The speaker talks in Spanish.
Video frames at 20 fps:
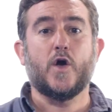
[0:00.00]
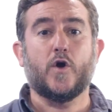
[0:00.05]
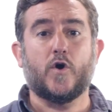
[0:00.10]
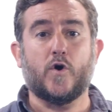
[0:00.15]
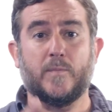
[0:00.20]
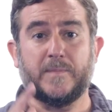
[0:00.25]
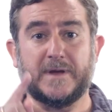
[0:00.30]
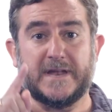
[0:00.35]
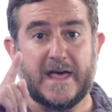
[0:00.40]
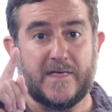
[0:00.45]

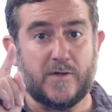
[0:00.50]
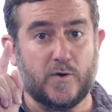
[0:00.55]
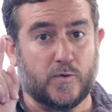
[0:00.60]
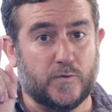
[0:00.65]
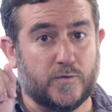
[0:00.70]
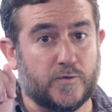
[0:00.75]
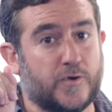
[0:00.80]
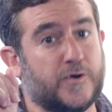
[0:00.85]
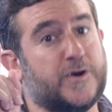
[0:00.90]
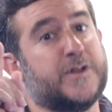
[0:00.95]
Combinado
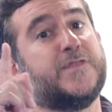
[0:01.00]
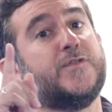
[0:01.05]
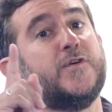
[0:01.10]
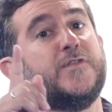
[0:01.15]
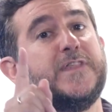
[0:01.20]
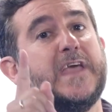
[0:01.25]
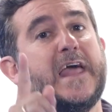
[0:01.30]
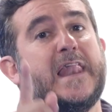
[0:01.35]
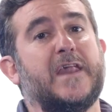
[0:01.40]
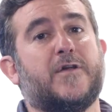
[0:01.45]
con un
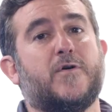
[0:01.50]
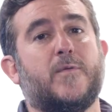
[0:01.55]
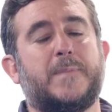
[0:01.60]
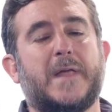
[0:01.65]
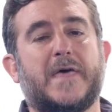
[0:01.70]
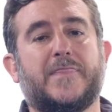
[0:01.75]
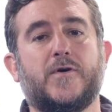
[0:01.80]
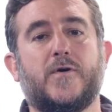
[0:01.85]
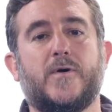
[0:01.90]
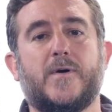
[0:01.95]
horizonte a largo
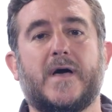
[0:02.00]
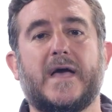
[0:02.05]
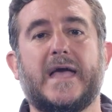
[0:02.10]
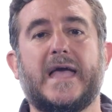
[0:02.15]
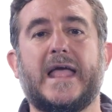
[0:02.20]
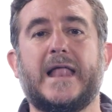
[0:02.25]
plazo,